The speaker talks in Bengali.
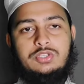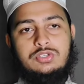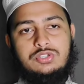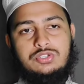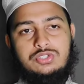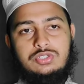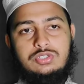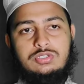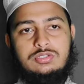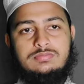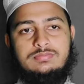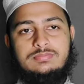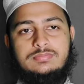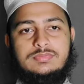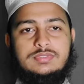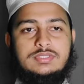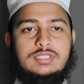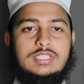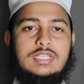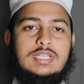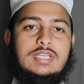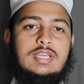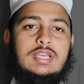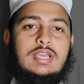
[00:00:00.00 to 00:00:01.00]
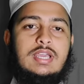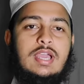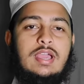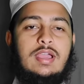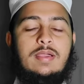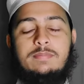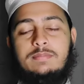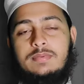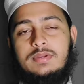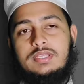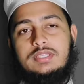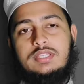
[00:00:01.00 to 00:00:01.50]
দর্শক
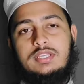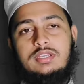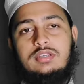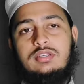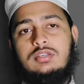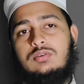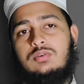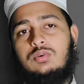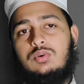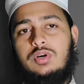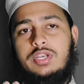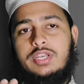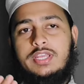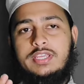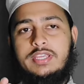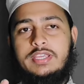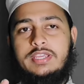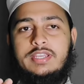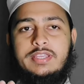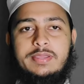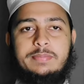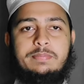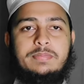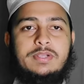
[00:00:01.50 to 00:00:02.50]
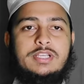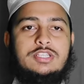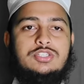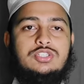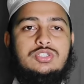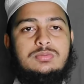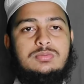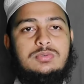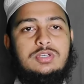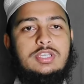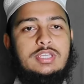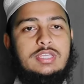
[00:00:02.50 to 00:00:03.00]
আপনাদের অনেকেরই প্রায়
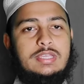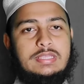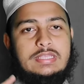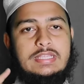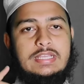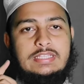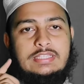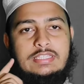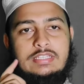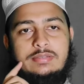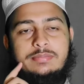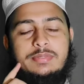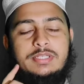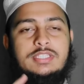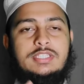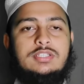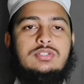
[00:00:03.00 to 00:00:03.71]
সময় দাঁতের ব্যথা